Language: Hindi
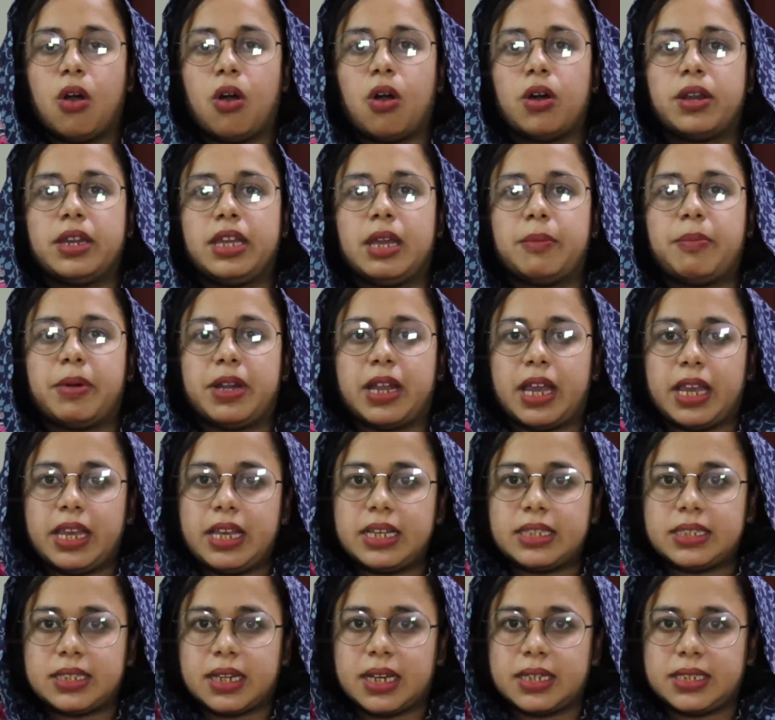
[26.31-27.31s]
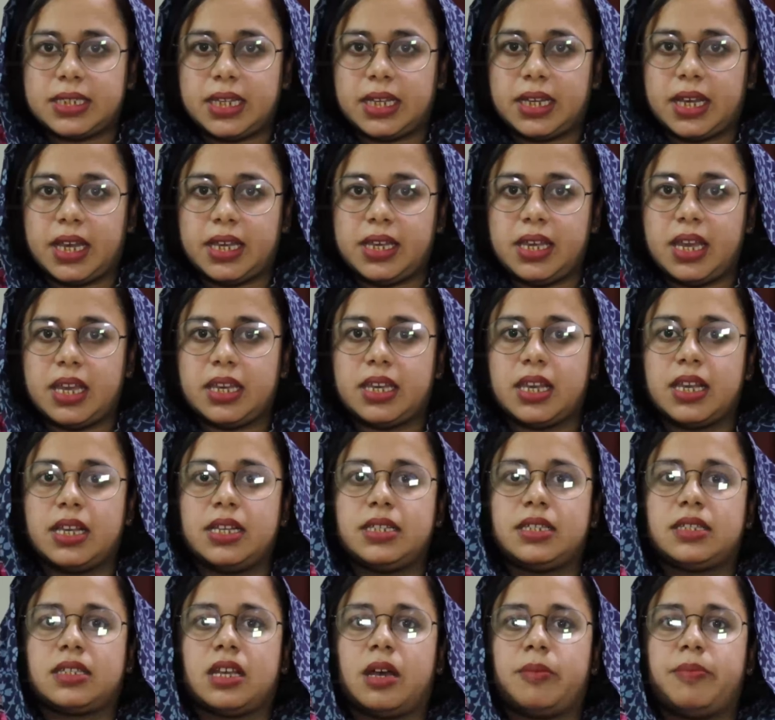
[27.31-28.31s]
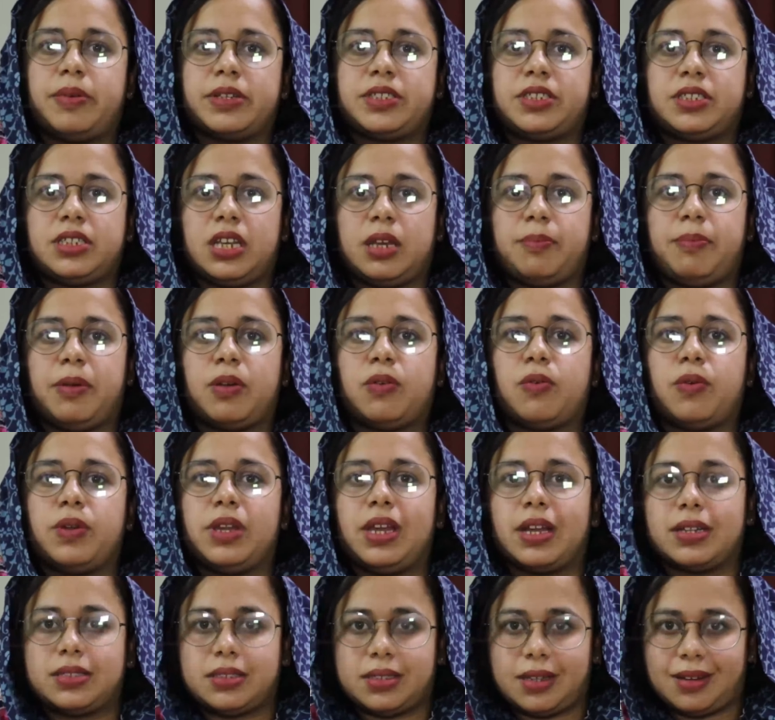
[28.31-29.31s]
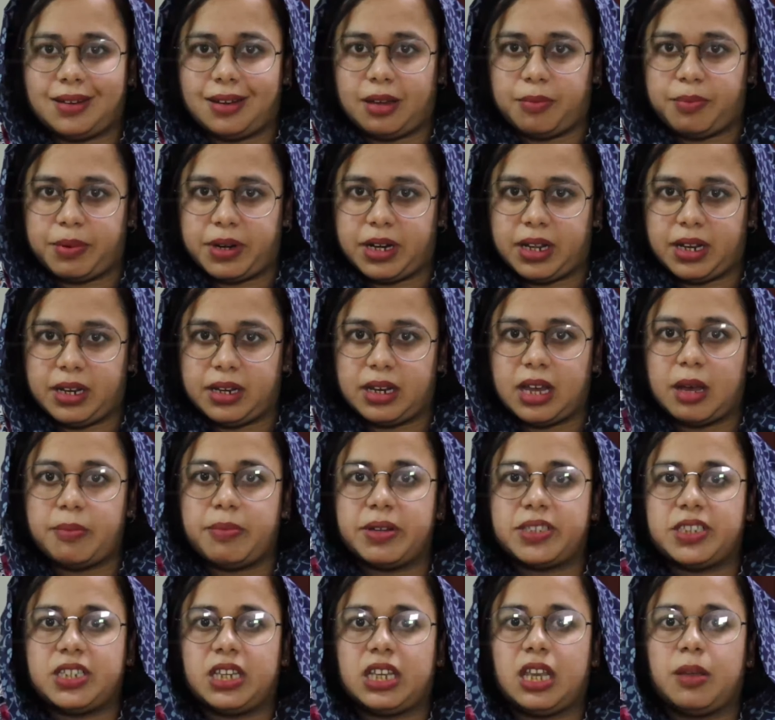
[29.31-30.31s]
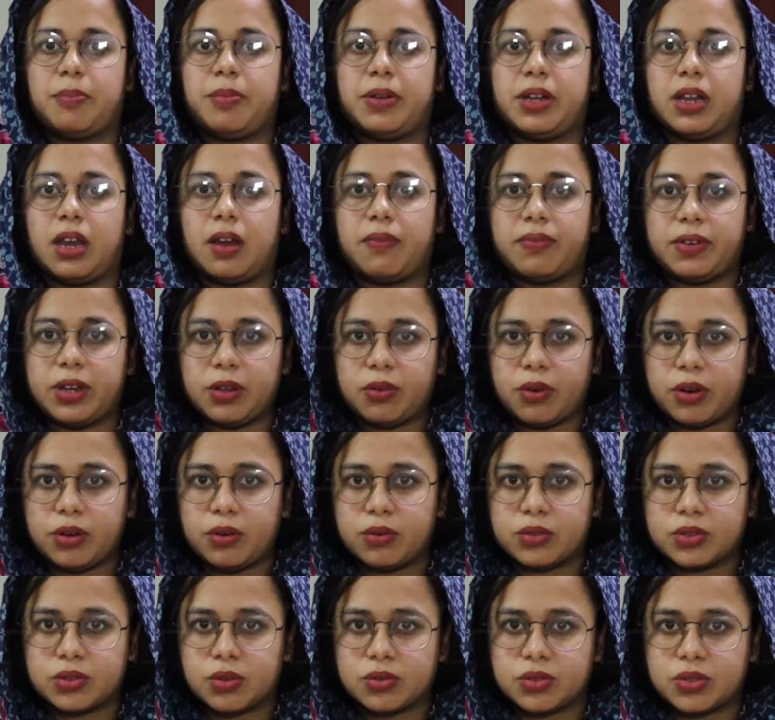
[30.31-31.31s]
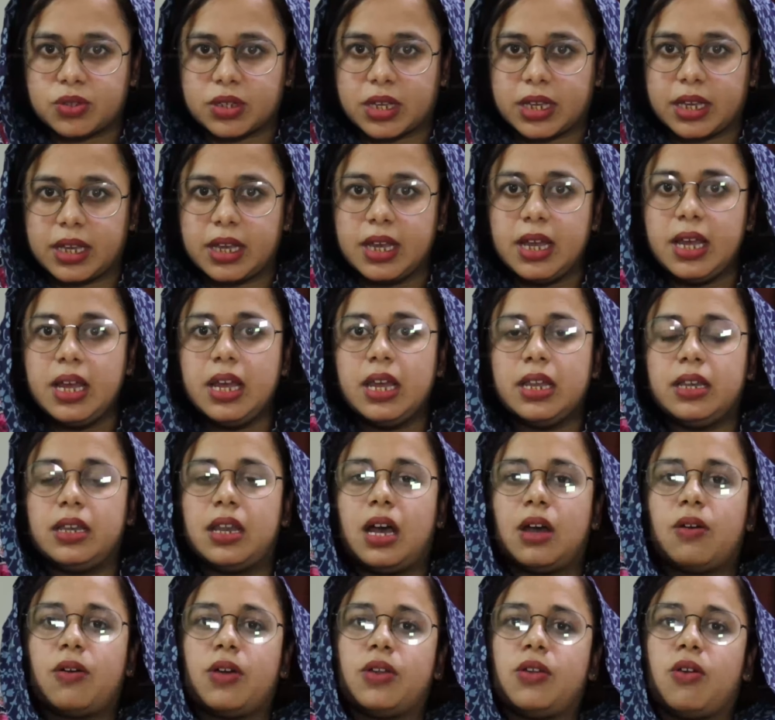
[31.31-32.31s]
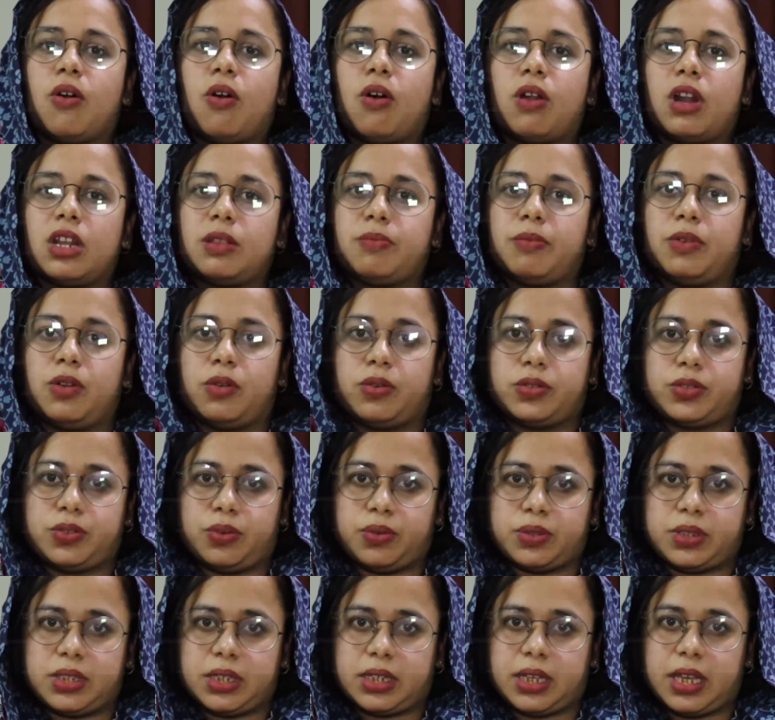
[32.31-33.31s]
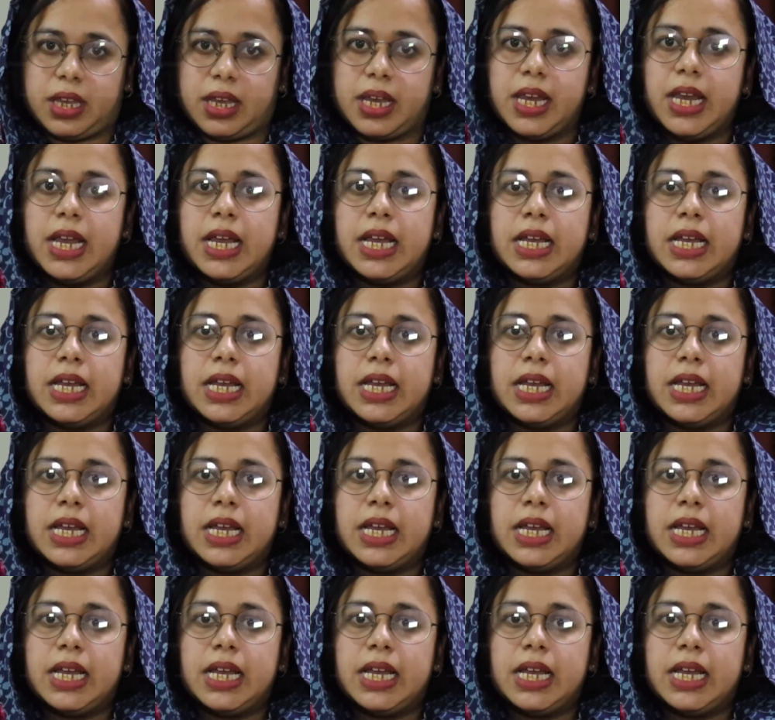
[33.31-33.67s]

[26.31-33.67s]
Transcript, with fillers: और ये बनाई इस तरह से गई हैं कि इसका बच्चे पर कोई असर ना पड़े ना बच्चे की बनावटी कोई नुक्स हो सके ना कोई औरत में नुक्स हो सके